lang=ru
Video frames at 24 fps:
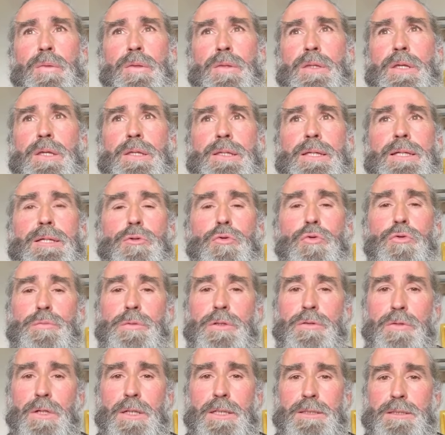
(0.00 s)
не
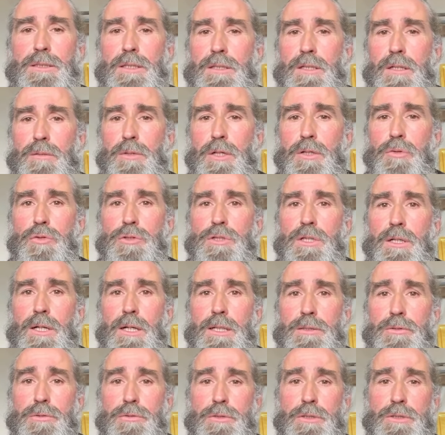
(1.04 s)
недоумевайте, а наоборот
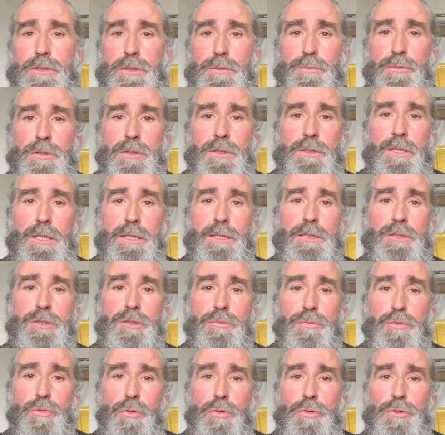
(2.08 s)
радуйтесь и благодарите
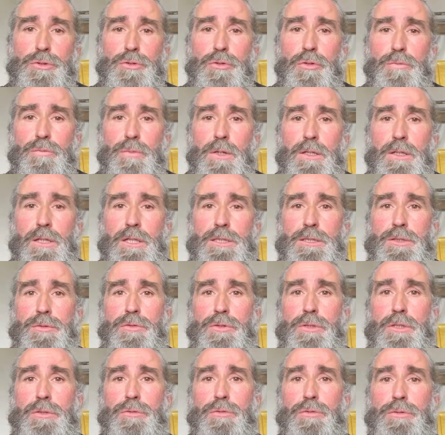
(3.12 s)
Бога, что Он
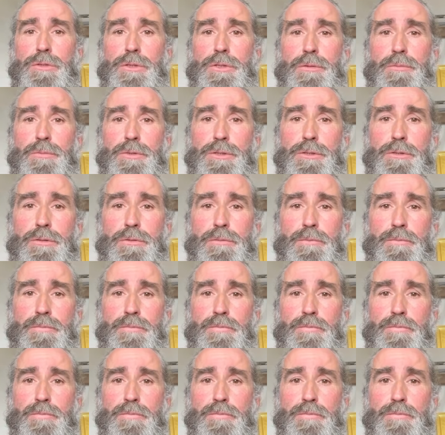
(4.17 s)
показывает эту немощь.